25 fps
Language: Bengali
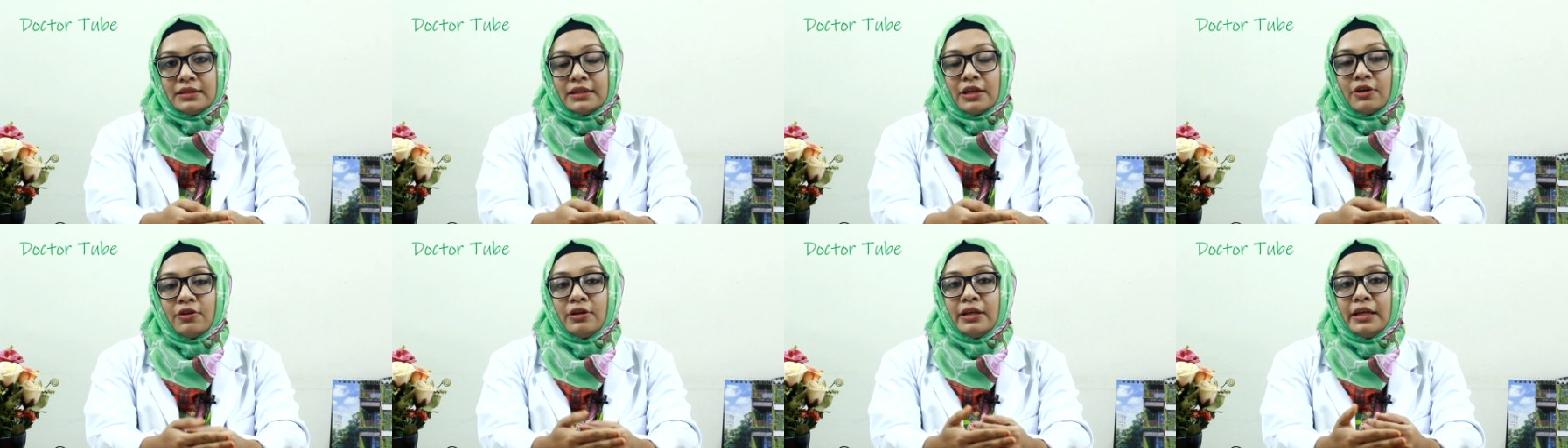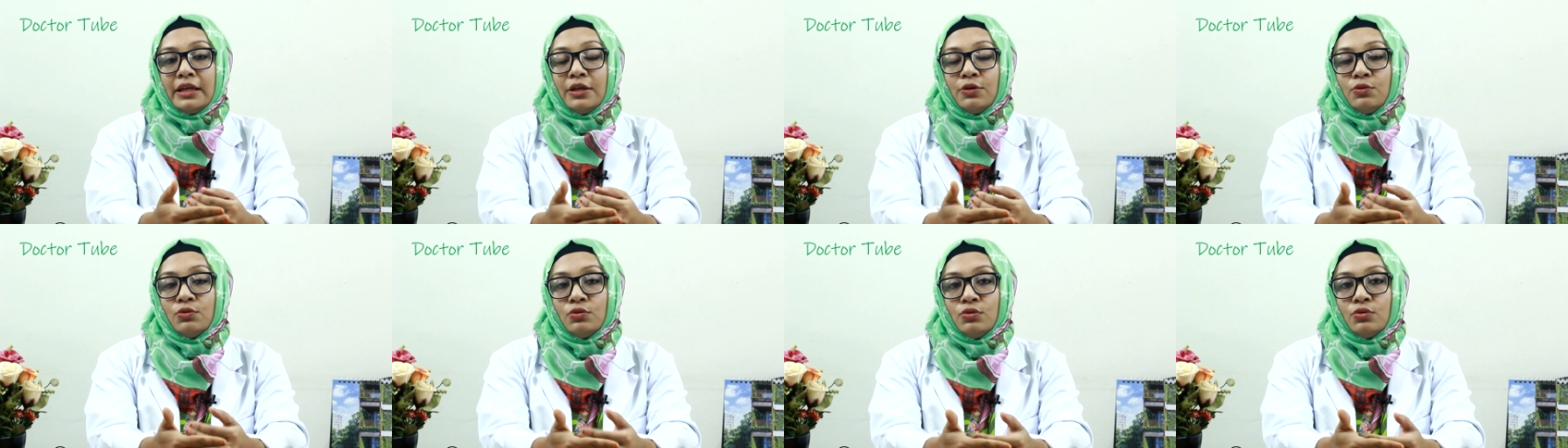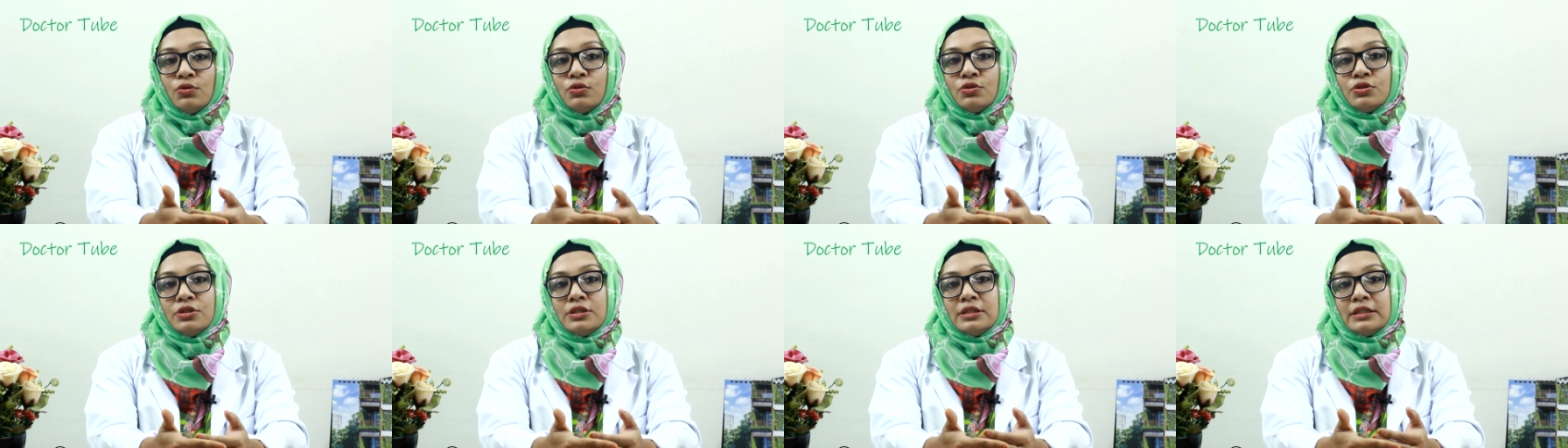তাহলে
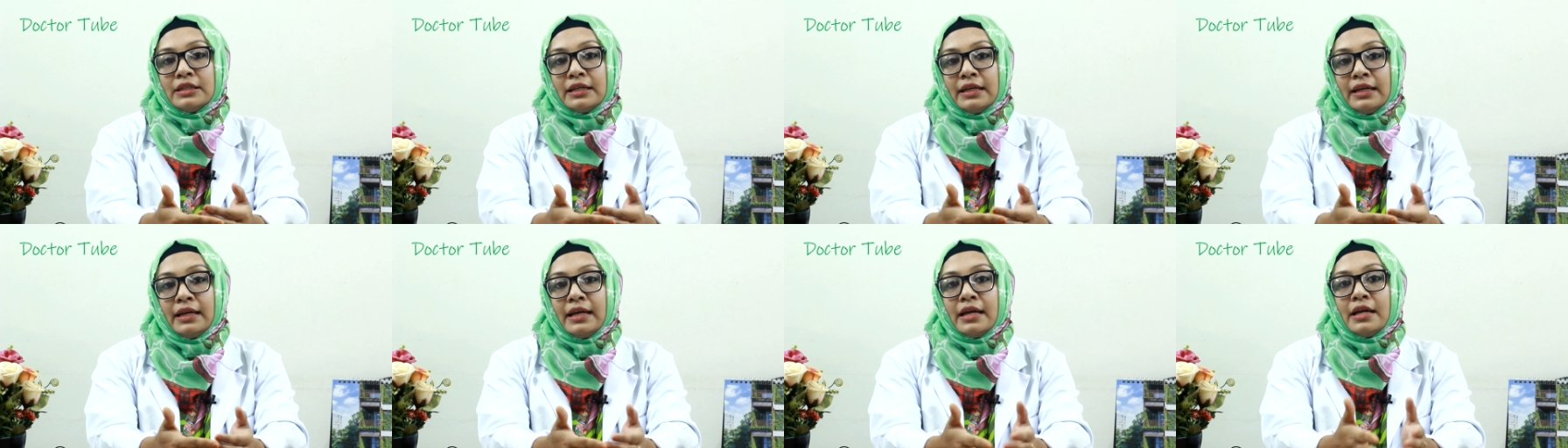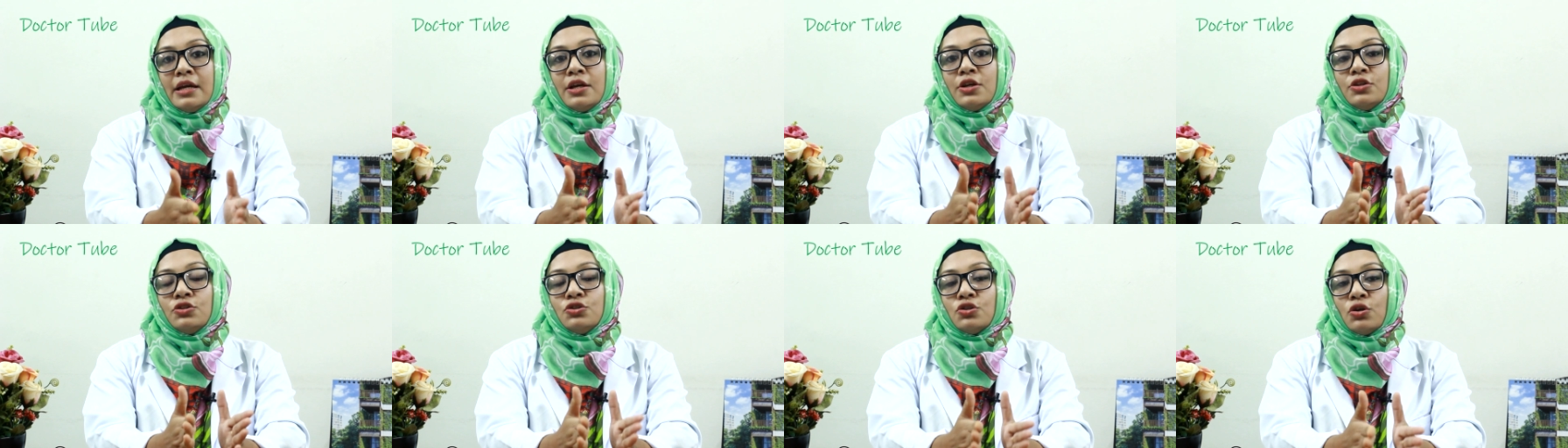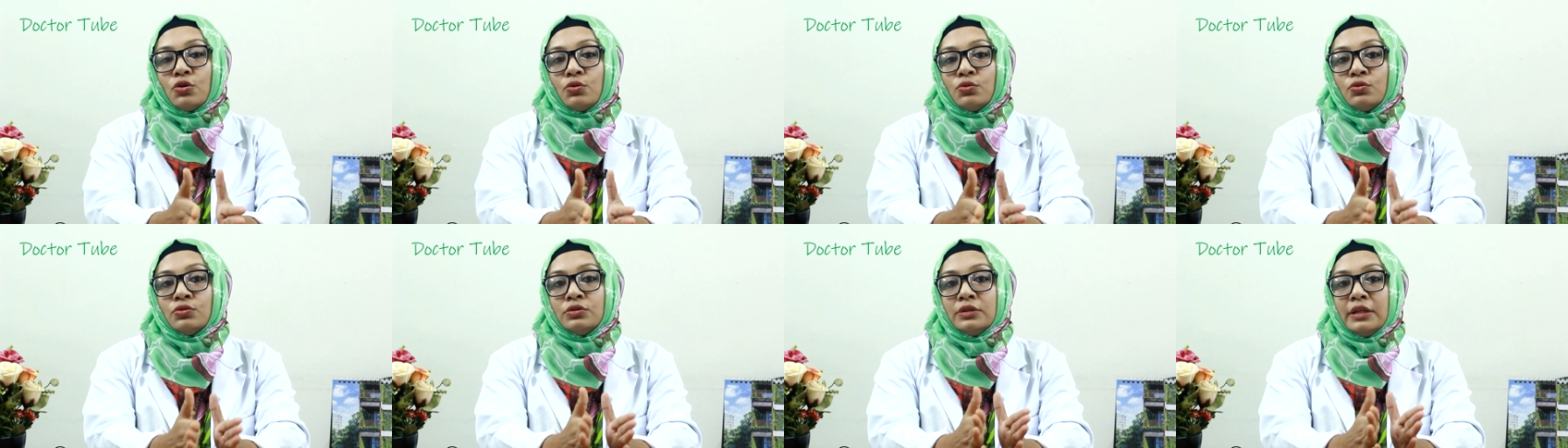এগুলো হচ্ছে
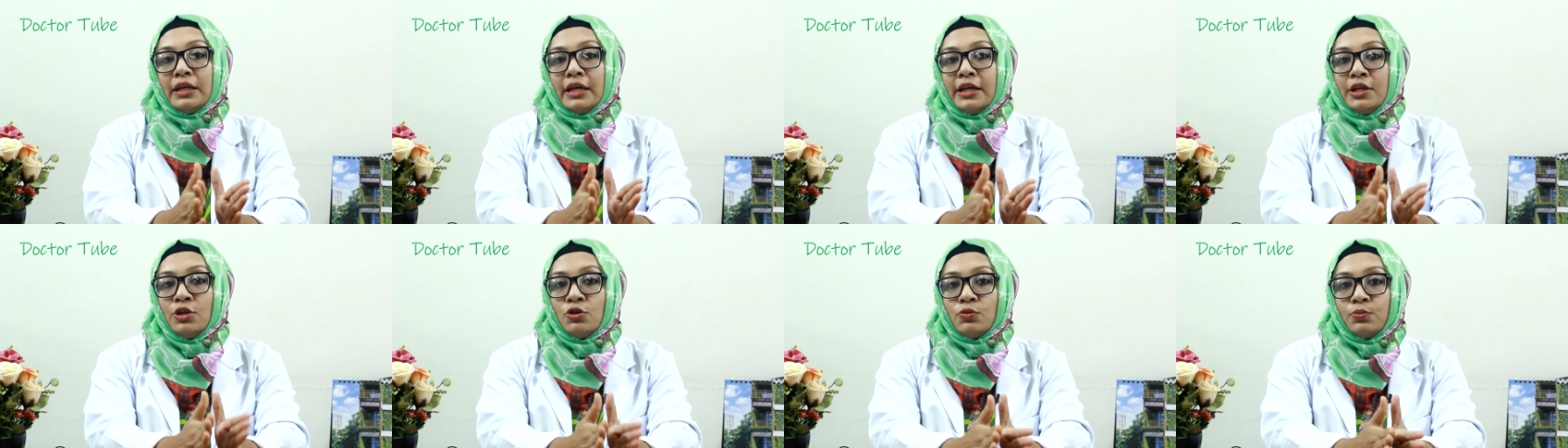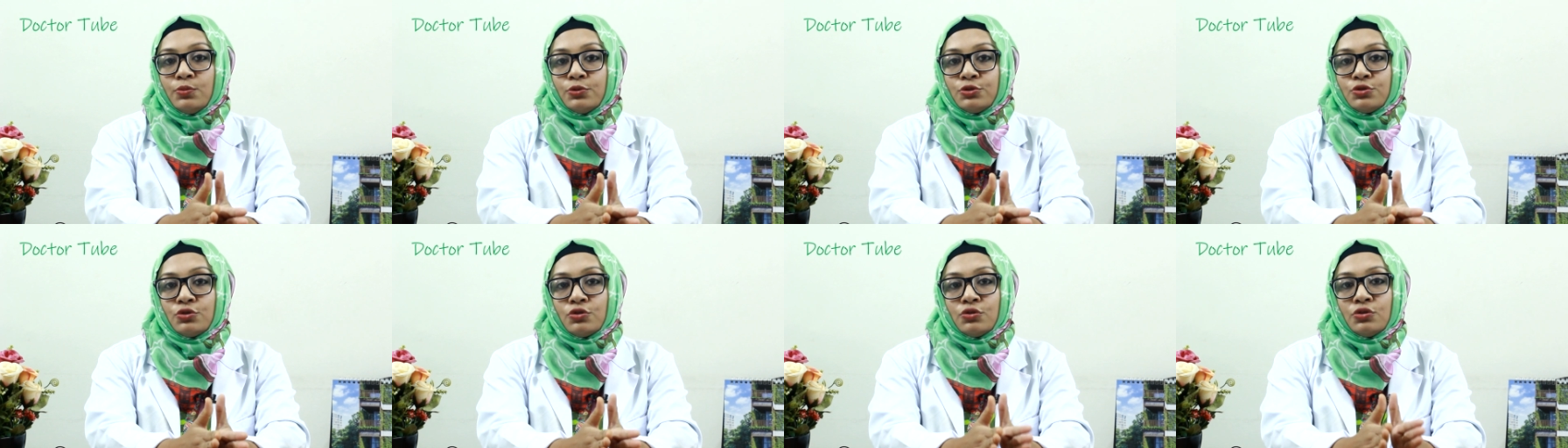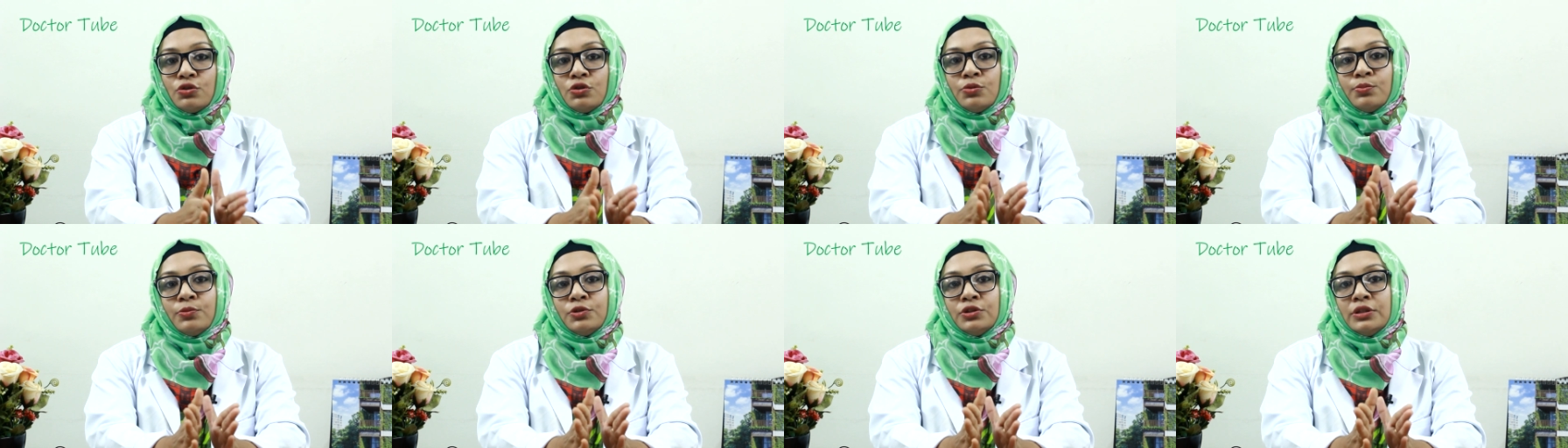যখন এই
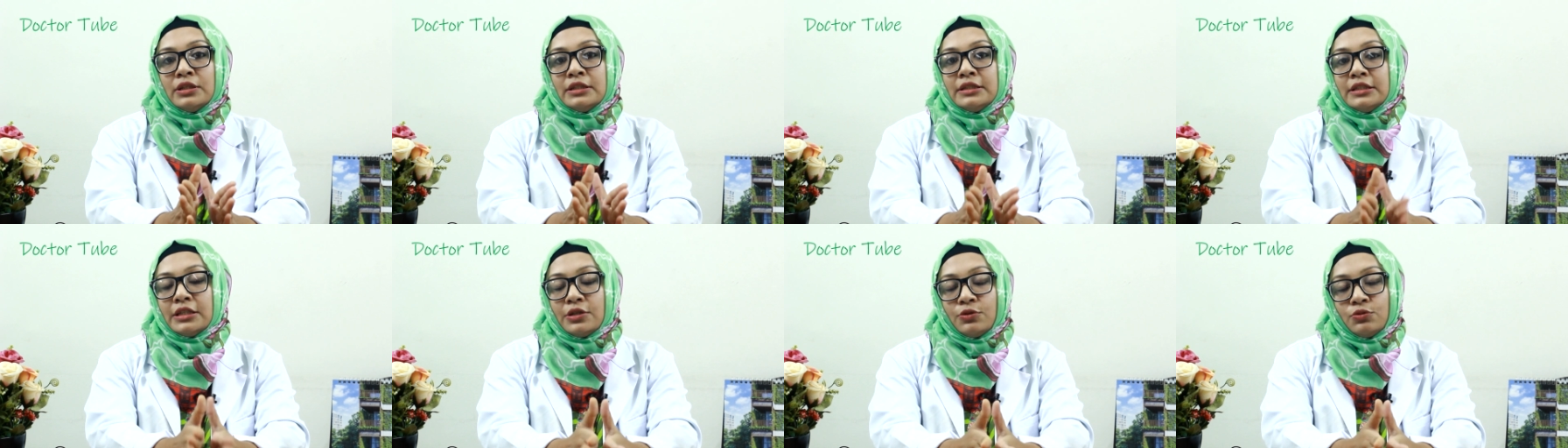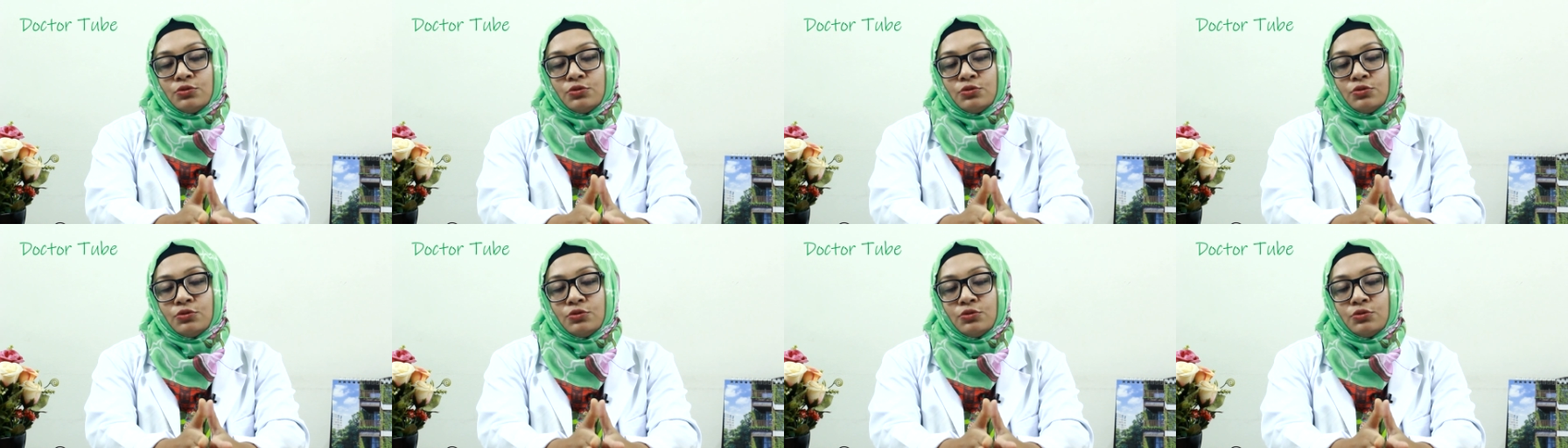উপসর্গের মধ্যে যে